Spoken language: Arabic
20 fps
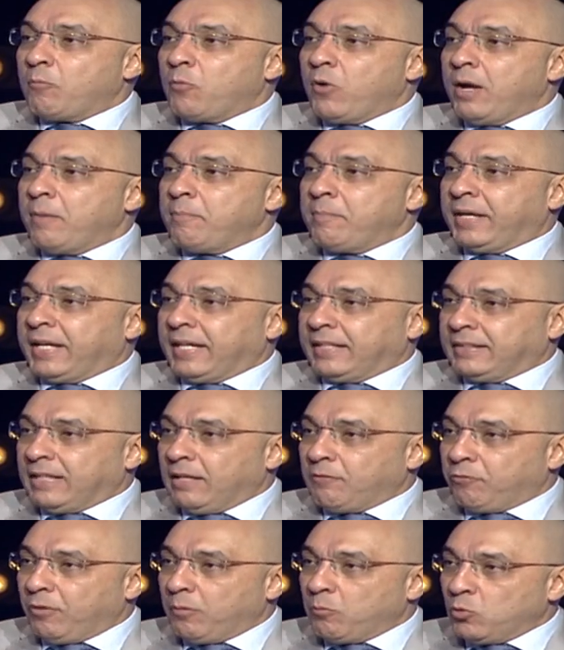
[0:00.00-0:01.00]
كان مهم
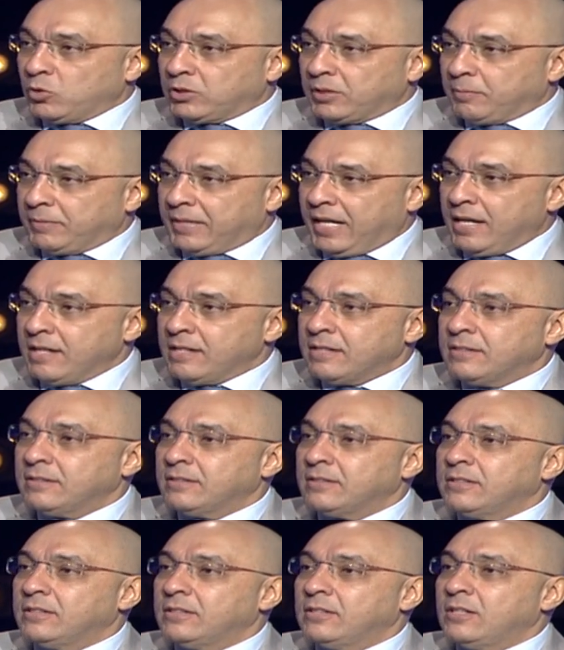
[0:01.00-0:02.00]
جدا في الموسم ده
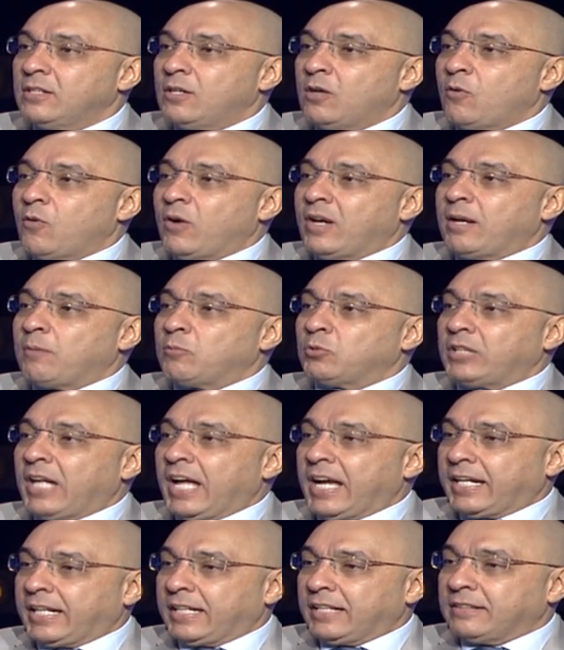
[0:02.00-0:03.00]
وانا
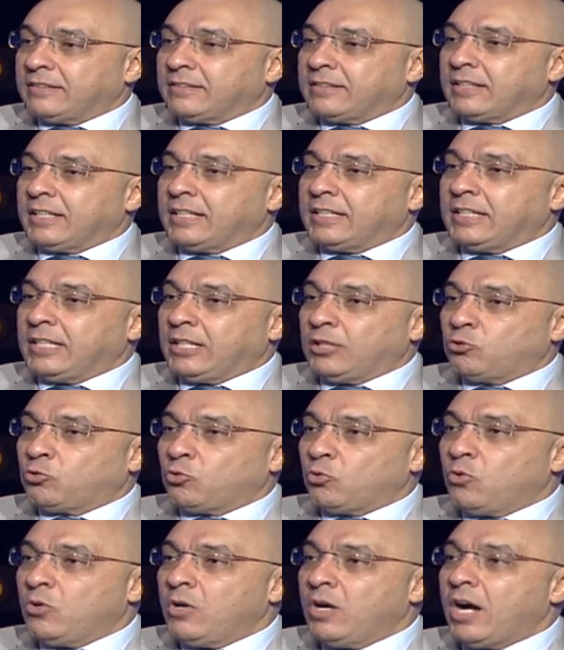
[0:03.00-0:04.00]
متاكد ان
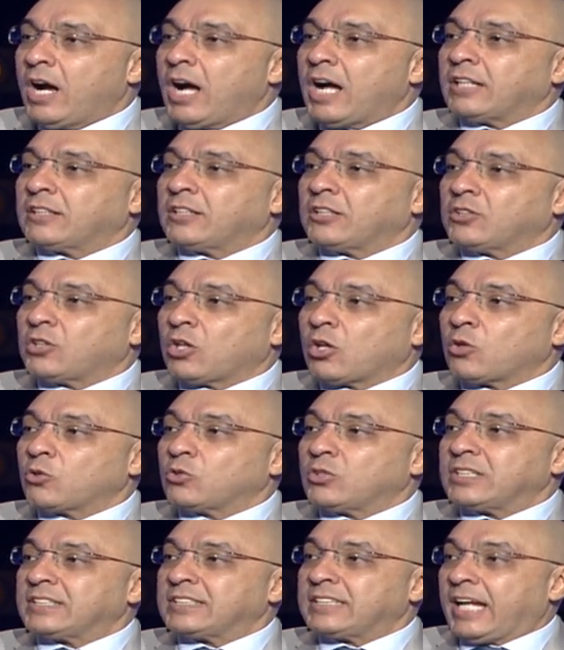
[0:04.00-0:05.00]
انتوا
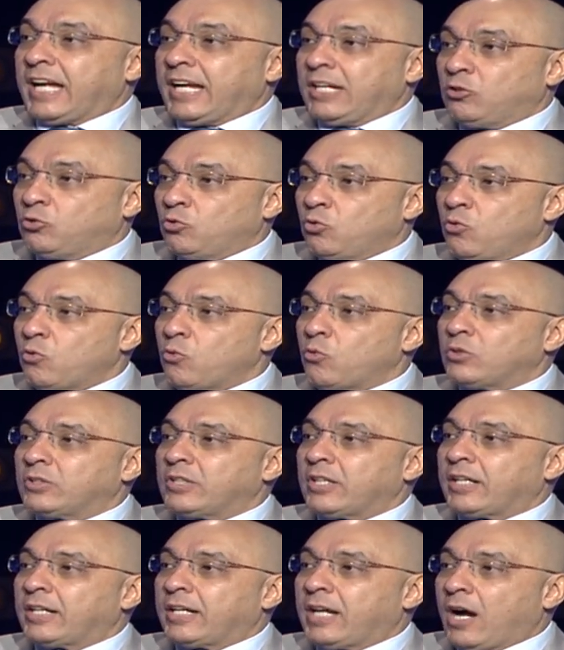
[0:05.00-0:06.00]
هتقدروا تستعدوا
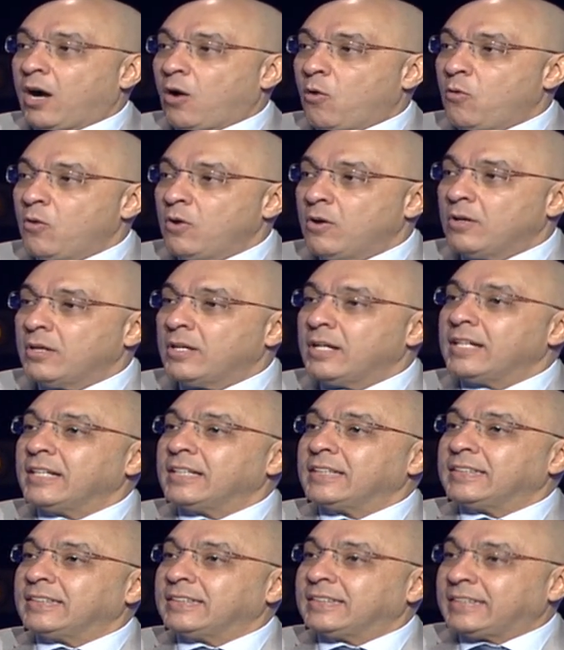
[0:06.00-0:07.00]
وترجعوا
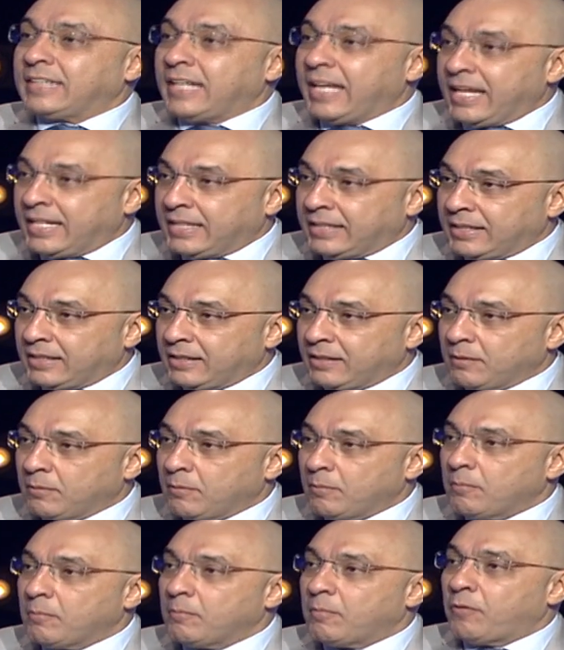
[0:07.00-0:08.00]
تاني
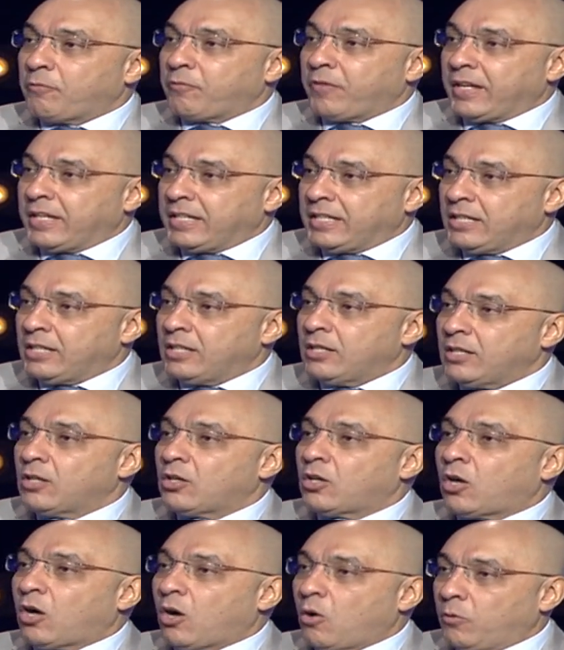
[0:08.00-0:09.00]
بفريق
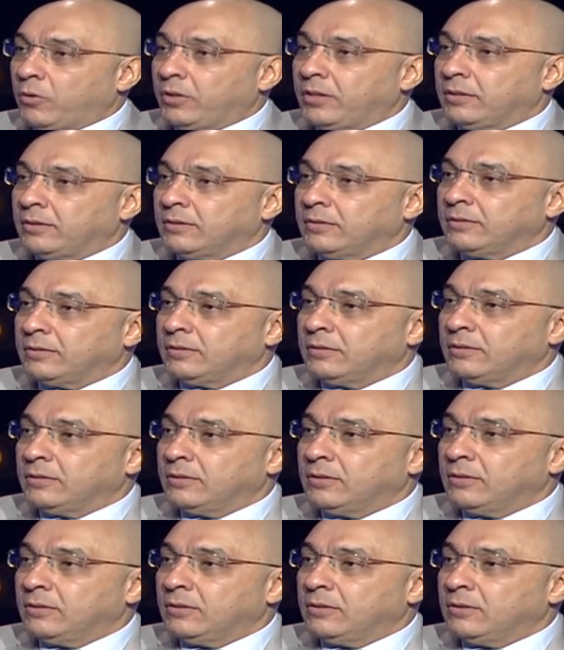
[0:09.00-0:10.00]
قوي
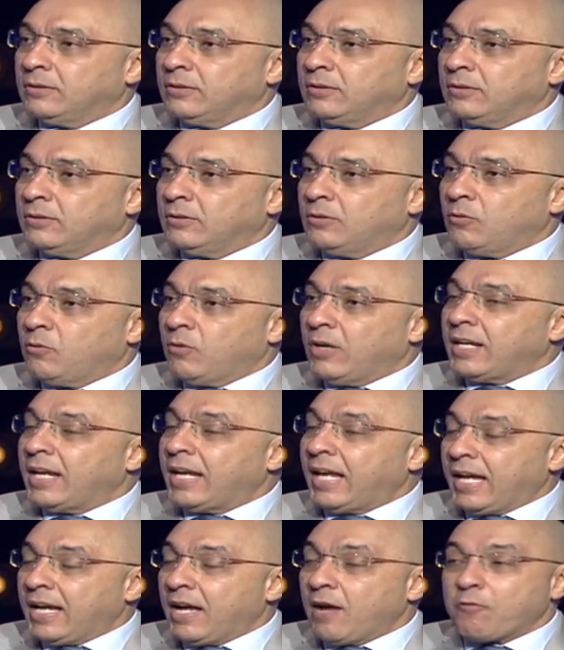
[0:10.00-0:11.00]

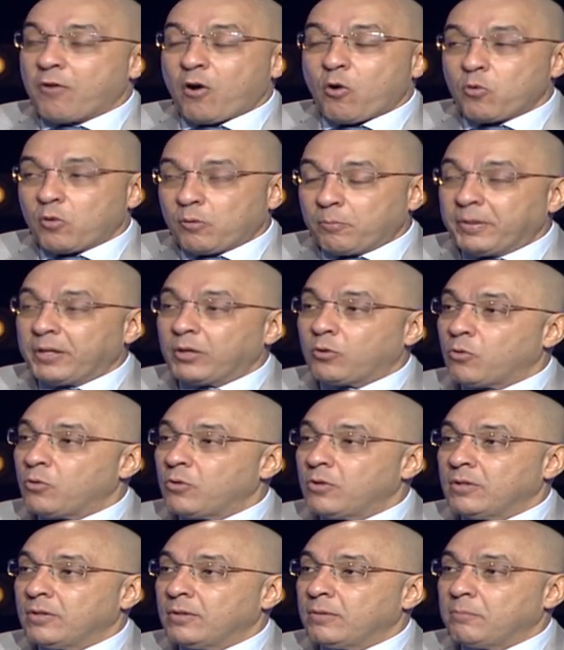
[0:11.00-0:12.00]
وانا الحقيقه فخور بيكم
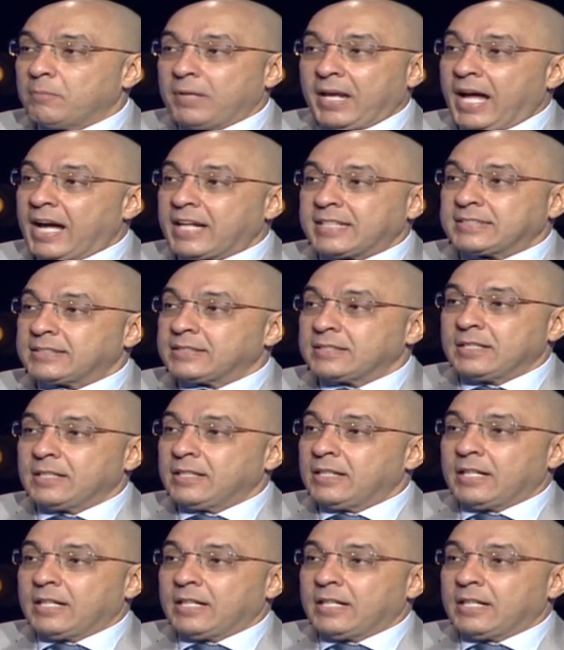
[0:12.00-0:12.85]
بالعكس